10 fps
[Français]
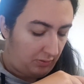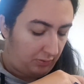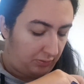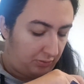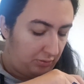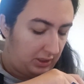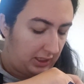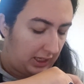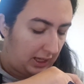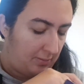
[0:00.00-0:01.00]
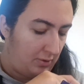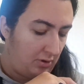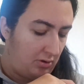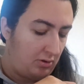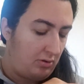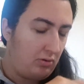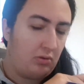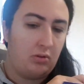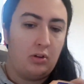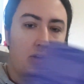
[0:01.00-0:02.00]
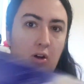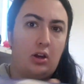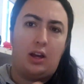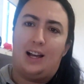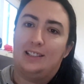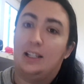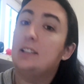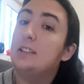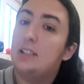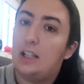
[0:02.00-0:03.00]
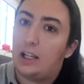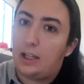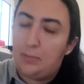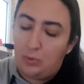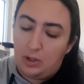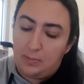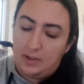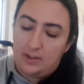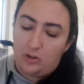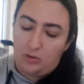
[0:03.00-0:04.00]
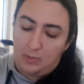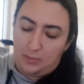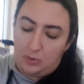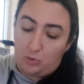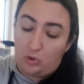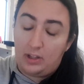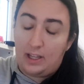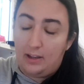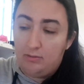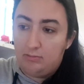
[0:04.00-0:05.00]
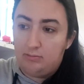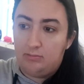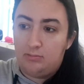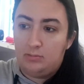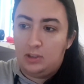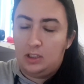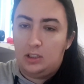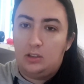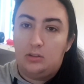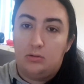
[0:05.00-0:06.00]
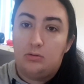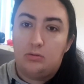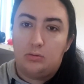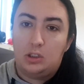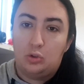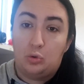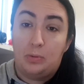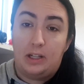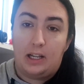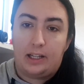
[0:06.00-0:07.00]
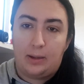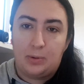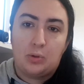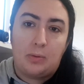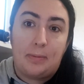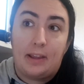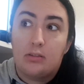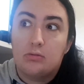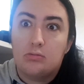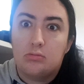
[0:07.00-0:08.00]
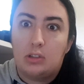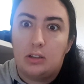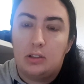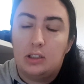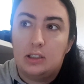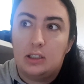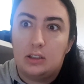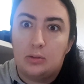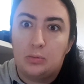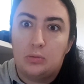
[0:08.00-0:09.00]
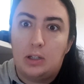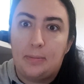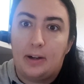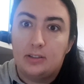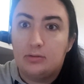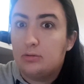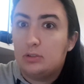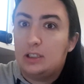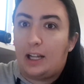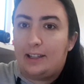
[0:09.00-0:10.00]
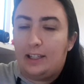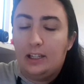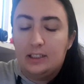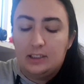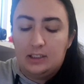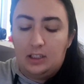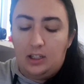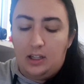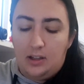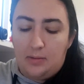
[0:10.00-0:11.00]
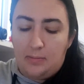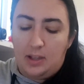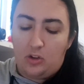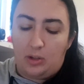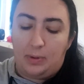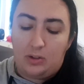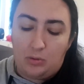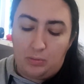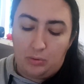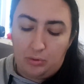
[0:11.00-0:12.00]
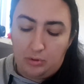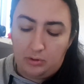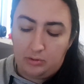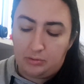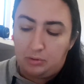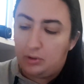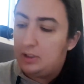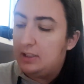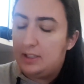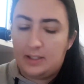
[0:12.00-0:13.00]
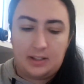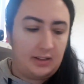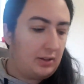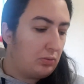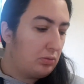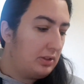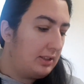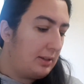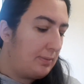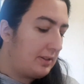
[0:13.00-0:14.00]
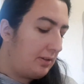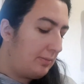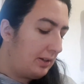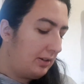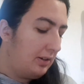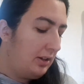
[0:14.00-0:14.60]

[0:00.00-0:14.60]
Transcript: Food crème. Ah, ça, c'est de la crème pour les pieds, ça j'aime bien. Parce que j'en ai. Oui, je mets de la crème sur mes pieds. oui, c'est comme les mains, il faut hydrater. Mais j'en ai presque plus. Donc si c'est ça, c'est plus Si c'est pas ça, bah...